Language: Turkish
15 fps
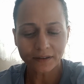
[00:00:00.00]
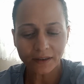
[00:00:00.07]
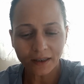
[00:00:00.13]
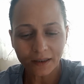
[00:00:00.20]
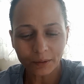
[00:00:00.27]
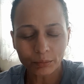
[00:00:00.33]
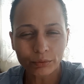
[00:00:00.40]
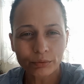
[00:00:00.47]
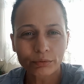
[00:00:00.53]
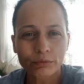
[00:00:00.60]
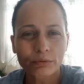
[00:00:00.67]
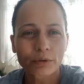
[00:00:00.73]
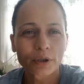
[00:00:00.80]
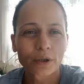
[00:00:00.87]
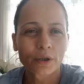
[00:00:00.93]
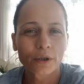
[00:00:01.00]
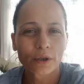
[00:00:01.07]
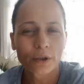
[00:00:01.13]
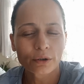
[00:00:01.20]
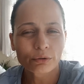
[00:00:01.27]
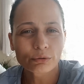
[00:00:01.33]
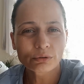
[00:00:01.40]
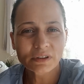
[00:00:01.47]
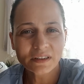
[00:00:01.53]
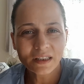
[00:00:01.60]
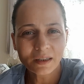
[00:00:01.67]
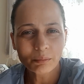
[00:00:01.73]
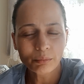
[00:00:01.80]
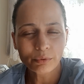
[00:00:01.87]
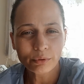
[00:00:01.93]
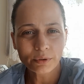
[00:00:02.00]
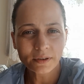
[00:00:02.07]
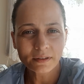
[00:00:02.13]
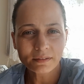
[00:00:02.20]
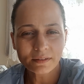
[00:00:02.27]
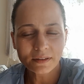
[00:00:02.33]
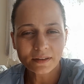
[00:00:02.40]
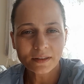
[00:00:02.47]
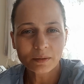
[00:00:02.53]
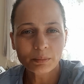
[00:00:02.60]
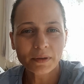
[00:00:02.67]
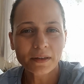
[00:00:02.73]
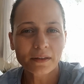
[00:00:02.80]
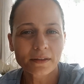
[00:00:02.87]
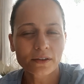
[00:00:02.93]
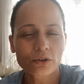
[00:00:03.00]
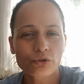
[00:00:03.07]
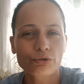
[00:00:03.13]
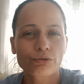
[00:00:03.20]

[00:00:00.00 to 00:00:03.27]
Yani bu bunun neden böyle dediği belli.